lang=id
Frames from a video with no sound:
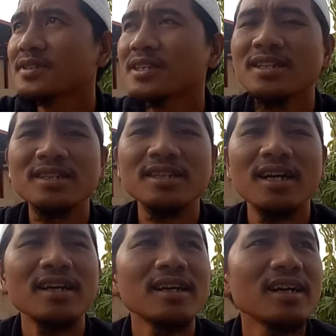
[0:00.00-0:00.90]
Ini
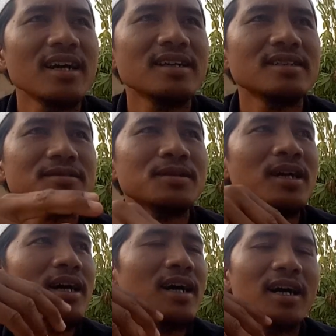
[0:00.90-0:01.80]
sekarang
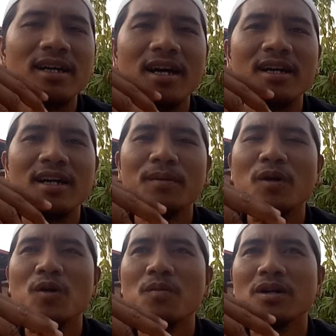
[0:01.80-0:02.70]
udah agak-agak
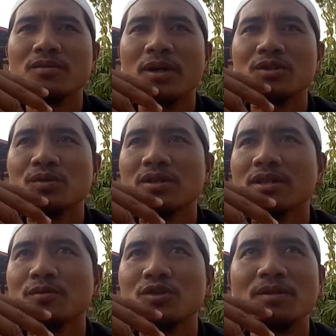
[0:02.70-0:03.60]
mau masuk
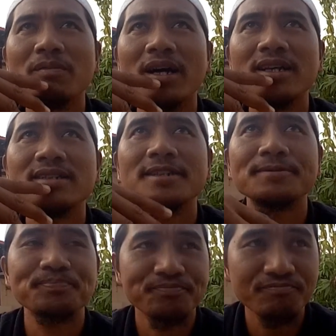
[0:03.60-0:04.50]
ke musim panas ya.
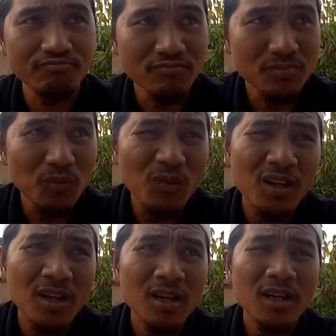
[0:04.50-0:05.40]

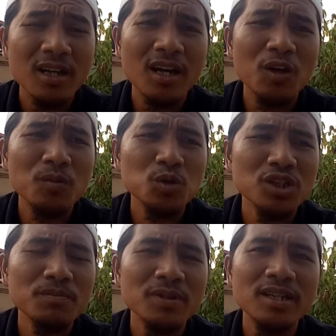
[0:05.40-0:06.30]
Kalau
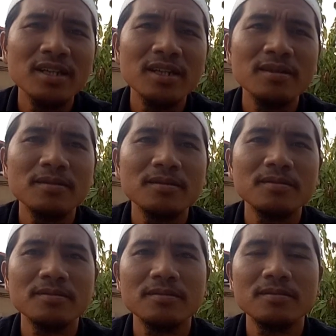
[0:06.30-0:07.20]
musim dingin,
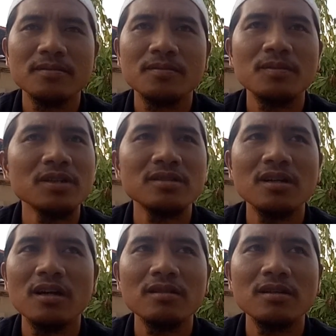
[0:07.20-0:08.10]

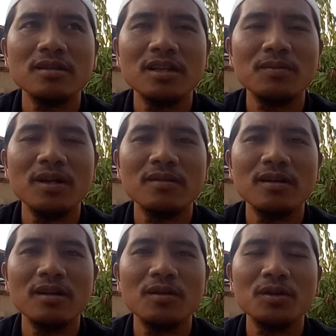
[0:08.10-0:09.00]
masya Allah
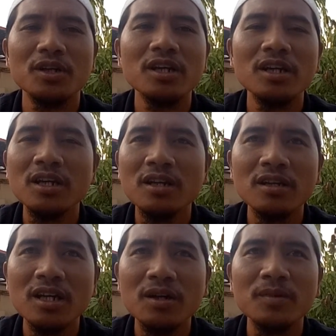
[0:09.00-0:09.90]
tabarakallah.
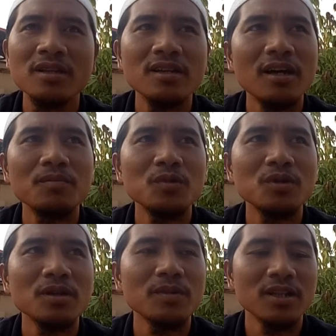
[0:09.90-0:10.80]
Dinginnya minta
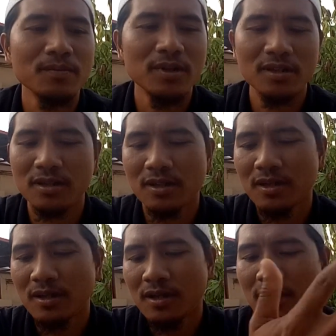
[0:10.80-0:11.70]
ampun teman-teman.
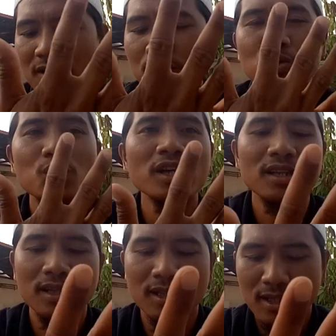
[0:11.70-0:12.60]
Ke
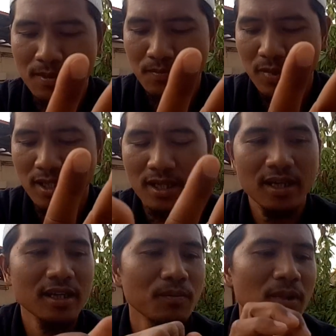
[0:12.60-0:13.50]
kulit ini
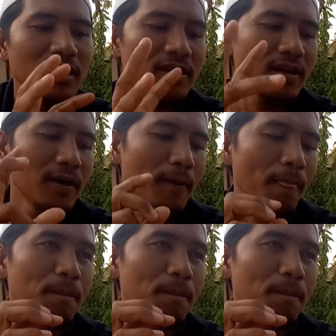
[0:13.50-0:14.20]
nyampe gimana ya?